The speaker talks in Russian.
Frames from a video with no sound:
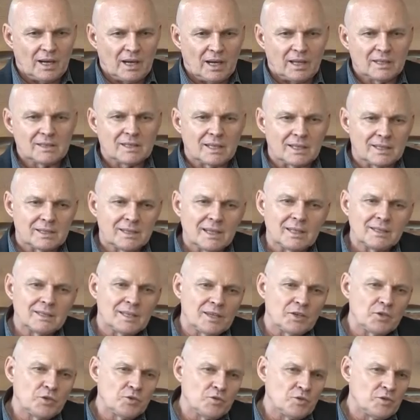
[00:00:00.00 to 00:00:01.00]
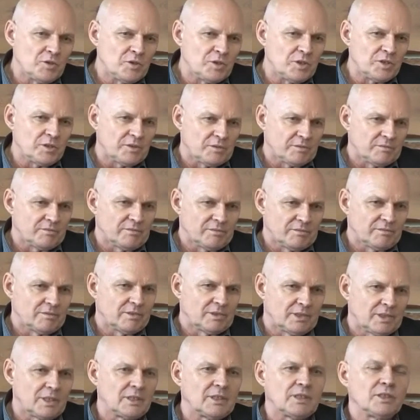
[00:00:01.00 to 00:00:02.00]
осознать и ощутить
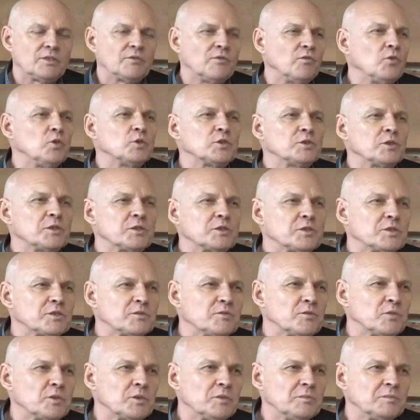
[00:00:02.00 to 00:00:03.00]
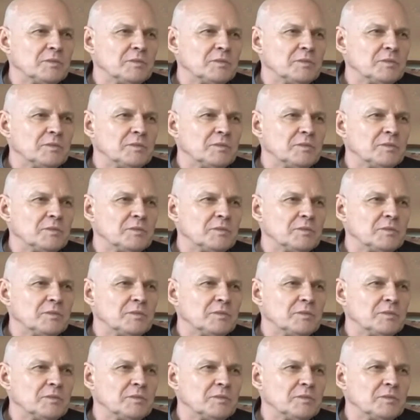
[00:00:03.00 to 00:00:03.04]
вот этот возраст свой.